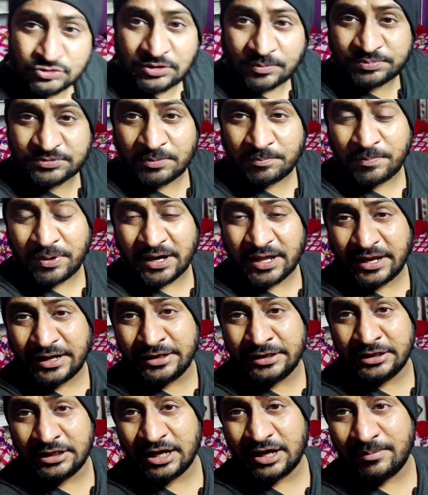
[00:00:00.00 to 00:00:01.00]
सबसे बड़ा
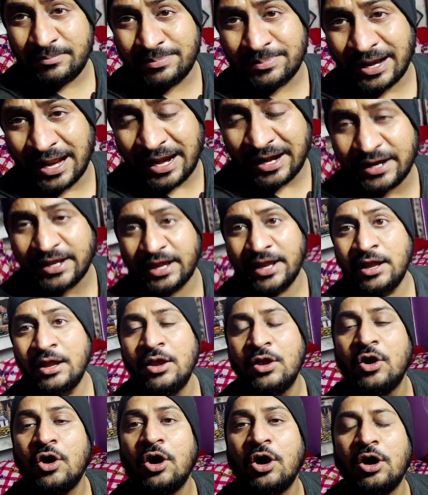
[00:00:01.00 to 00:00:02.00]
इंडिया का ब्रांड है
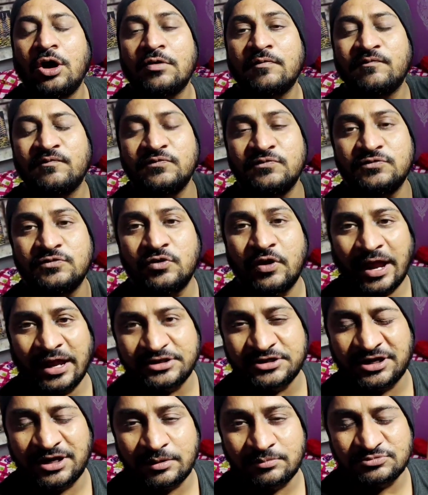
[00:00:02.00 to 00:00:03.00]
और
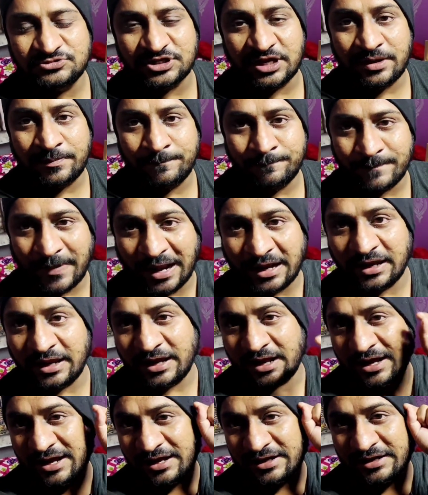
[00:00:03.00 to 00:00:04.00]
एच एन एम से
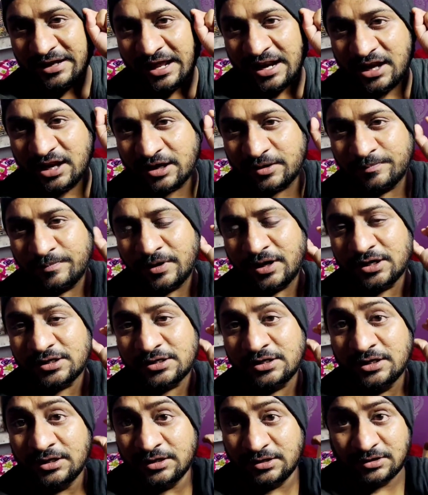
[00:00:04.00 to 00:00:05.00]
मैंने करी है
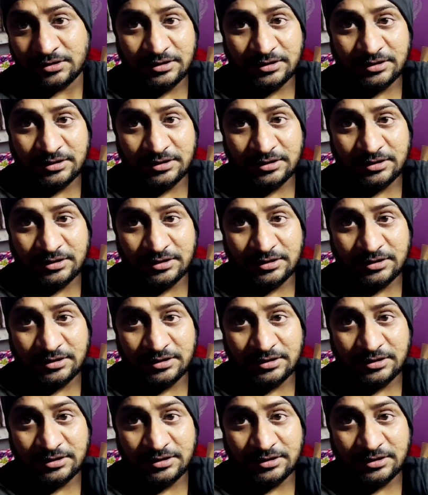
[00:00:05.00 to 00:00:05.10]
लगभग